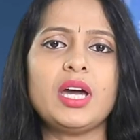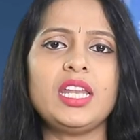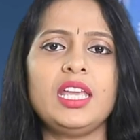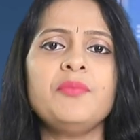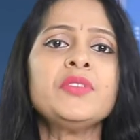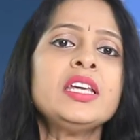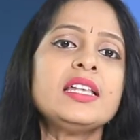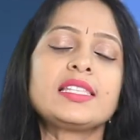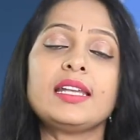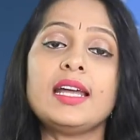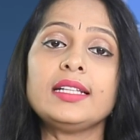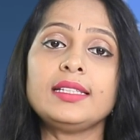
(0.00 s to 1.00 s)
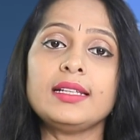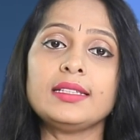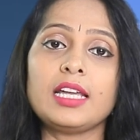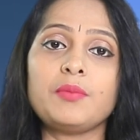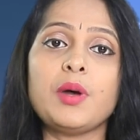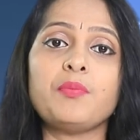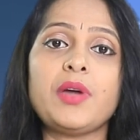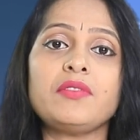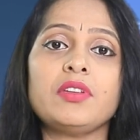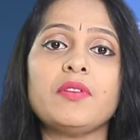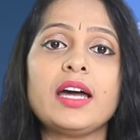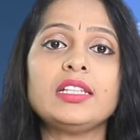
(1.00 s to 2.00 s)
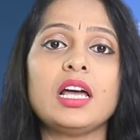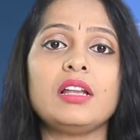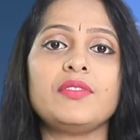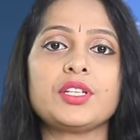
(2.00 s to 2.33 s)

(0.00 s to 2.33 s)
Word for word: మరి సనాతన ధర్మంపై వివాదాల